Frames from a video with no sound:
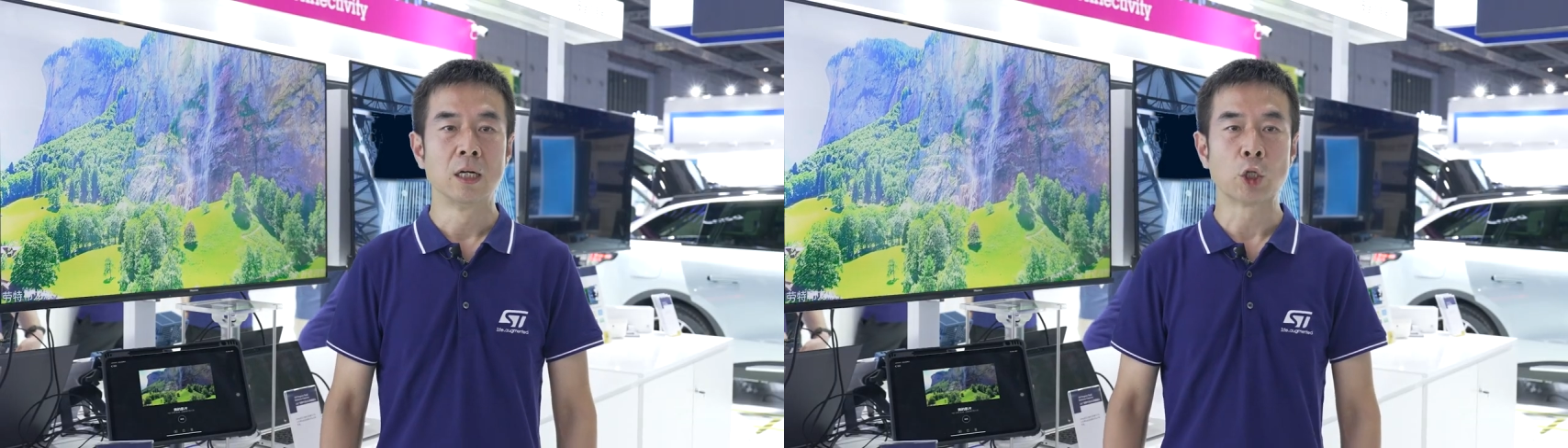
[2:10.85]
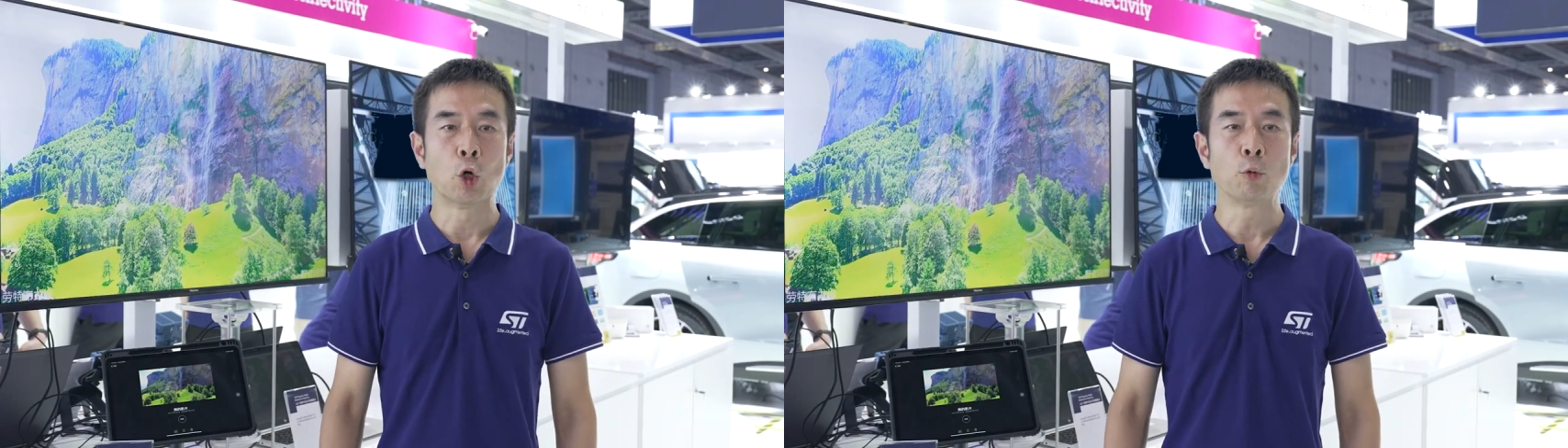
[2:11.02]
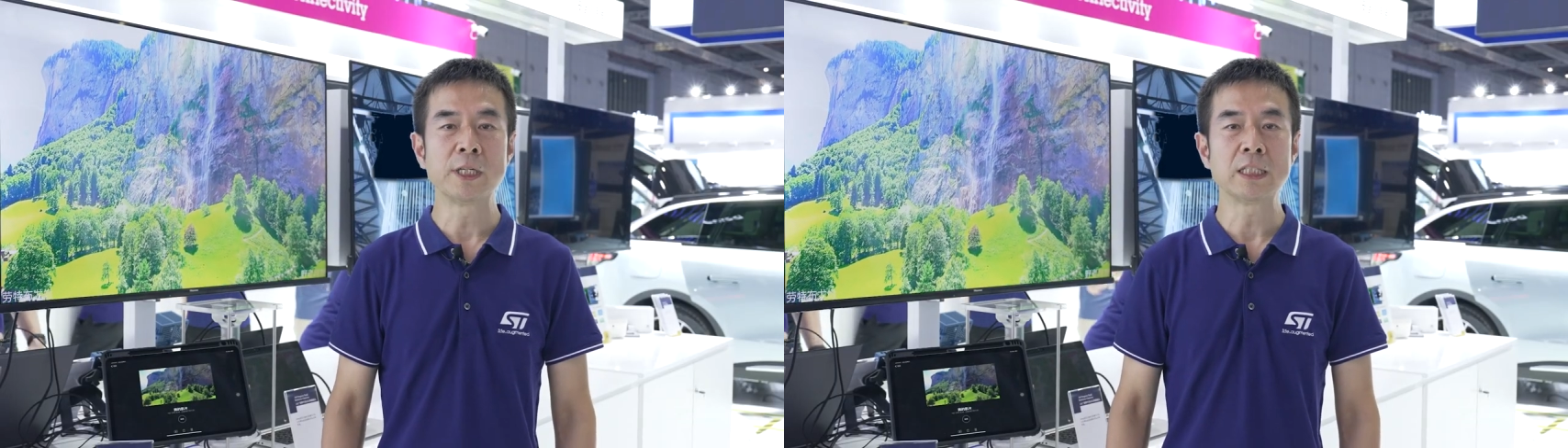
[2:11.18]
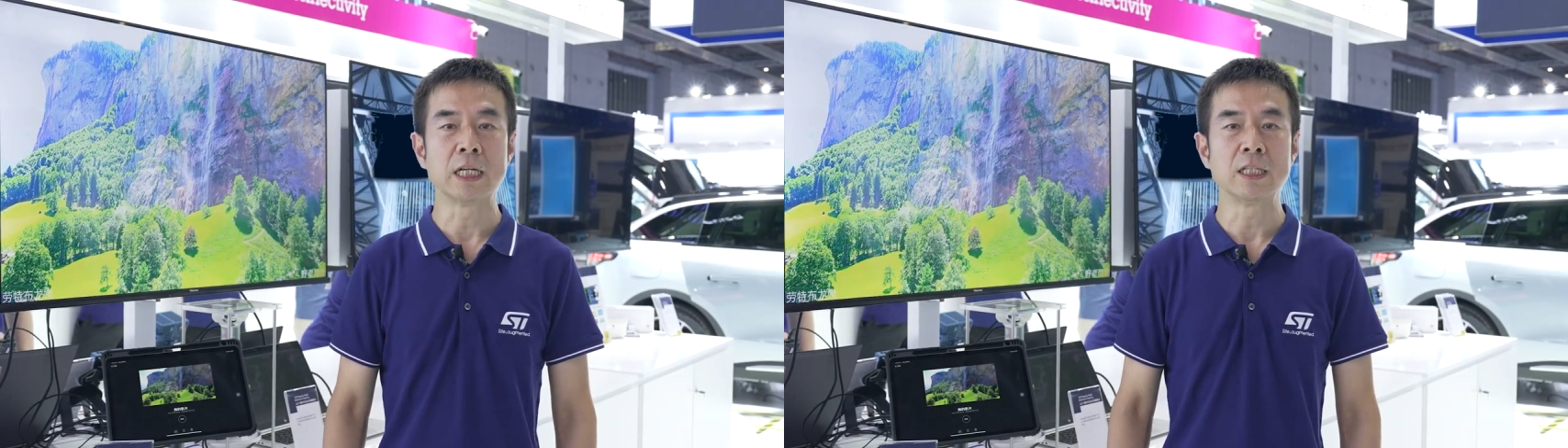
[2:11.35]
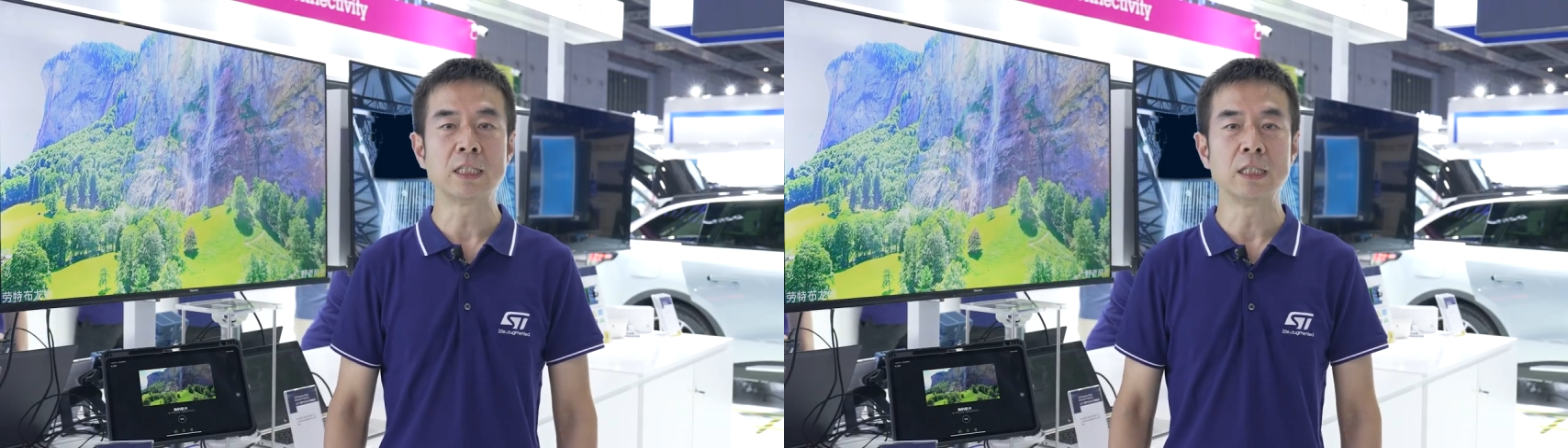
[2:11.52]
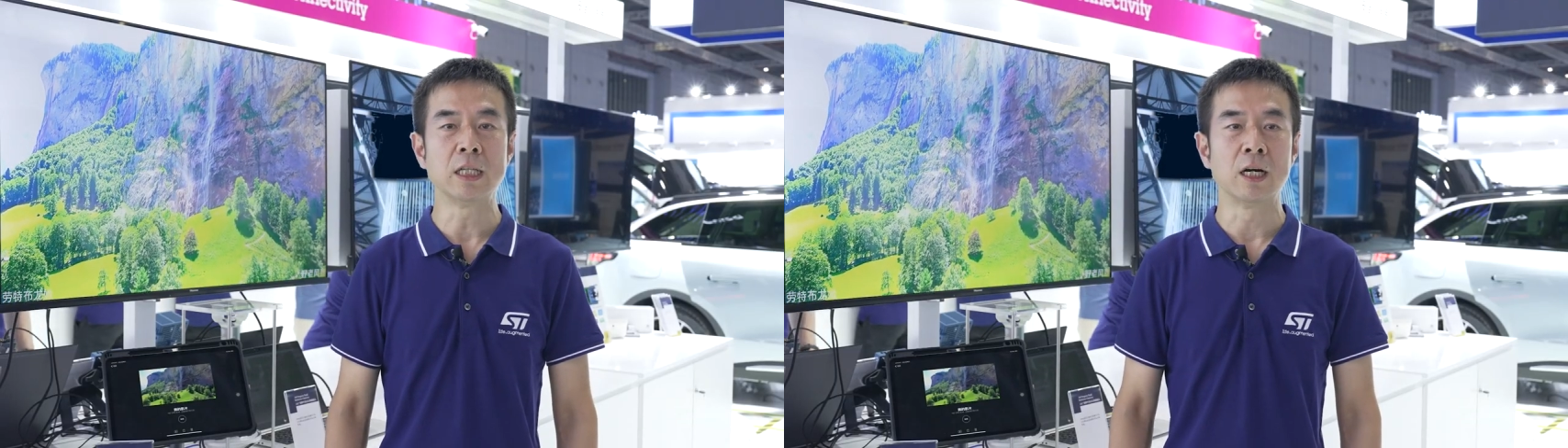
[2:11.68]
投屏神
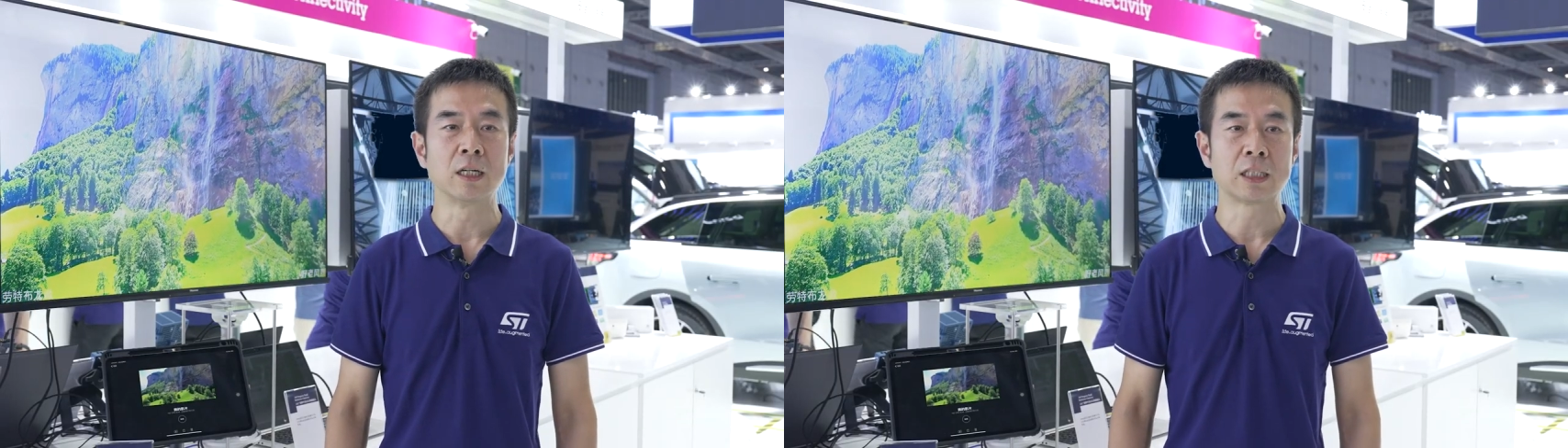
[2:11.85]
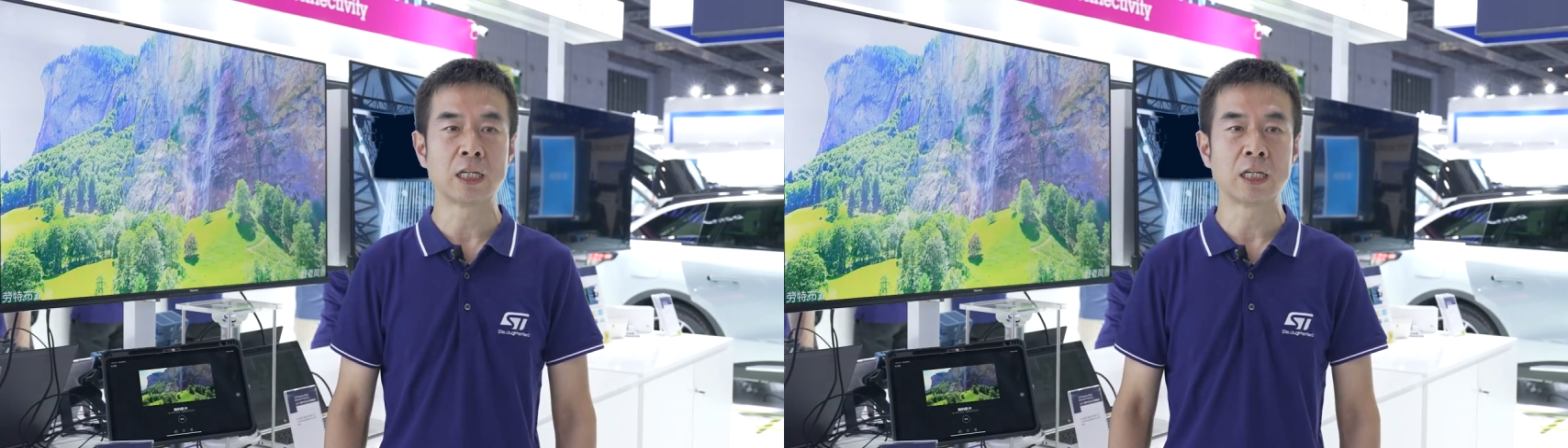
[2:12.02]
器呢，